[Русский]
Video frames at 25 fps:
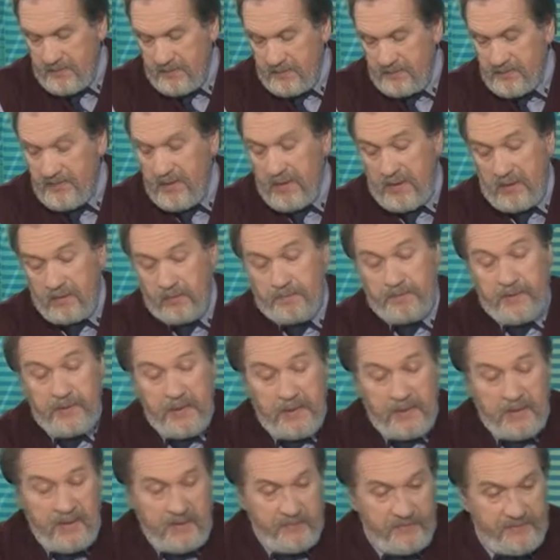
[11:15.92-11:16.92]
да, вот
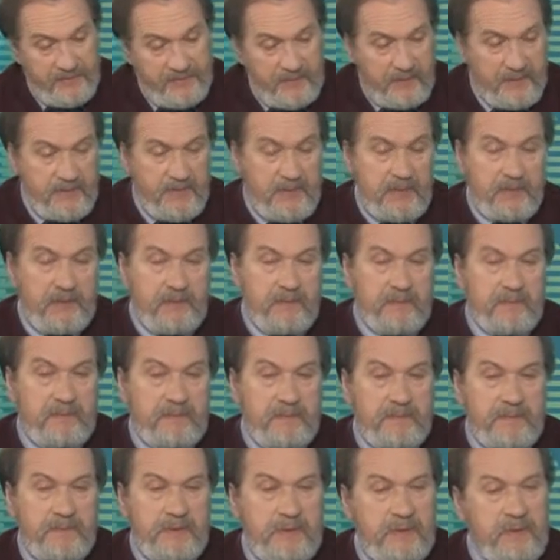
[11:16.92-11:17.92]
программы сказали,
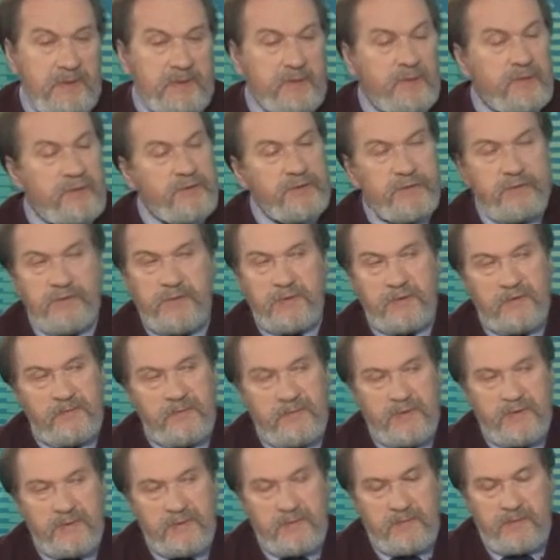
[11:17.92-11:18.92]
да, это очень было
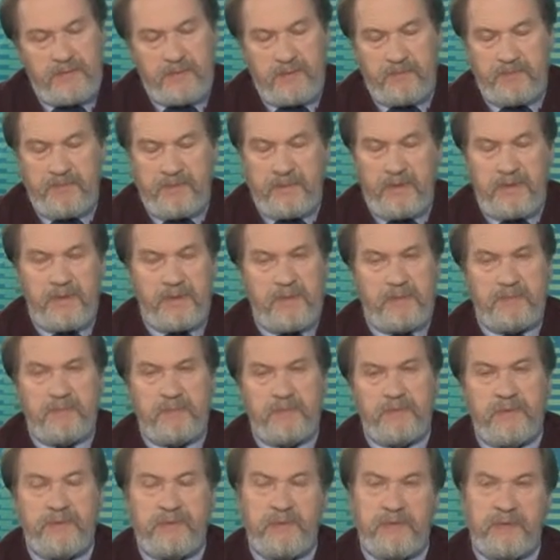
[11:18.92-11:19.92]
важно,
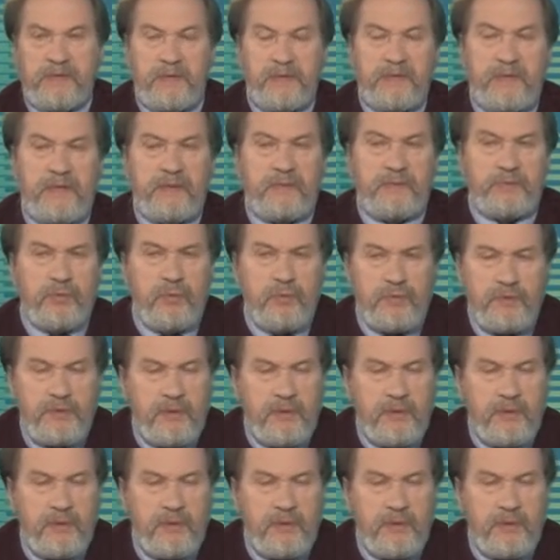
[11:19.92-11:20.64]
программа была и тогда Вы тоже.